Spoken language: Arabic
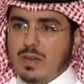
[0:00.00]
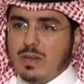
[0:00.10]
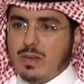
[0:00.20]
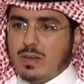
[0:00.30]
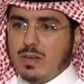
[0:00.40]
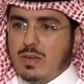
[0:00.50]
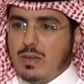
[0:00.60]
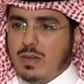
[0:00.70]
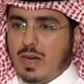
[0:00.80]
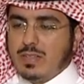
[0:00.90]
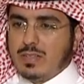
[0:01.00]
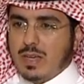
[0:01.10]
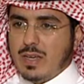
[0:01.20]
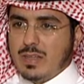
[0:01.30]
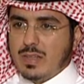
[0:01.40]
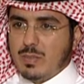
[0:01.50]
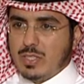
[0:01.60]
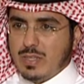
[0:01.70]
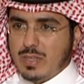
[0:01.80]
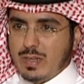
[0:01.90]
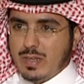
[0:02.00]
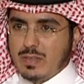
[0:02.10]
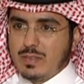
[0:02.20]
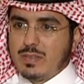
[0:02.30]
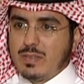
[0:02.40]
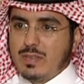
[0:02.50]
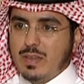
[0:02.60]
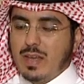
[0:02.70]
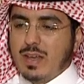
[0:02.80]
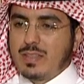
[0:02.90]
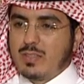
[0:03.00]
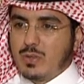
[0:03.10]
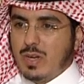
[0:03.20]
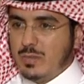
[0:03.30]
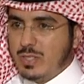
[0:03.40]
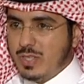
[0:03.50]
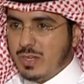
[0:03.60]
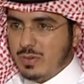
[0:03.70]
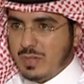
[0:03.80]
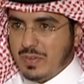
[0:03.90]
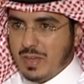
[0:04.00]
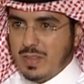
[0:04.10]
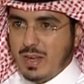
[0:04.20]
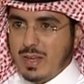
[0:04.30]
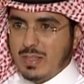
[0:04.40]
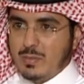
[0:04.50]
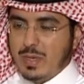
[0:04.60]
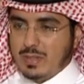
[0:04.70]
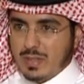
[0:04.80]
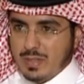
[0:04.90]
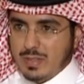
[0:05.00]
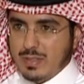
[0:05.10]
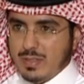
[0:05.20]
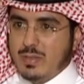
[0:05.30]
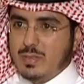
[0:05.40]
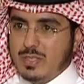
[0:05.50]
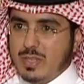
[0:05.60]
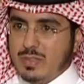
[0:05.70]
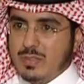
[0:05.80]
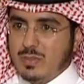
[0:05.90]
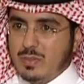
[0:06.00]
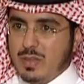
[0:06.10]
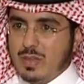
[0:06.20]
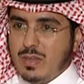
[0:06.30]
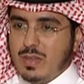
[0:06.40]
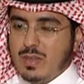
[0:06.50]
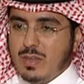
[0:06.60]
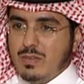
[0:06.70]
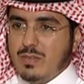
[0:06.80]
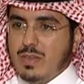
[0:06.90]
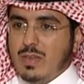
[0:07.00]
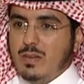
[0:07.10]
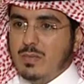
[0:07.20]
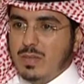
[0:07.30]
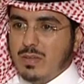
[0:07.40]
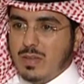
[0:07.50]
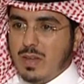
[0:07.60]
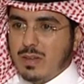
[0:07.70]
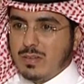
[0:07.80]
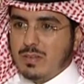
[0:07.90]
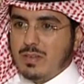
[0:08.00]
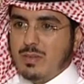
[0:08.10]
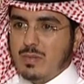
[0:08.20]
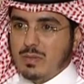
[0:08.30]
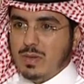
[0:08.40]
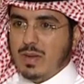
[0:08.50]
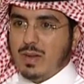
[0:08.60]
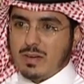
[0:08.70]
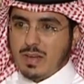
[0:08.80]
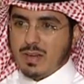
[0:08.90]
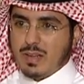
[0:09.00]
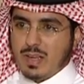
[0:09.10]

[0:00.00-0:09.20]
ان آه، عجز هذه البشريه آه، لا يقتصر على مجال واحد في هذه الحياه بل يتعدد الى مجالات اخرى في علم الارض، علم البحار، غير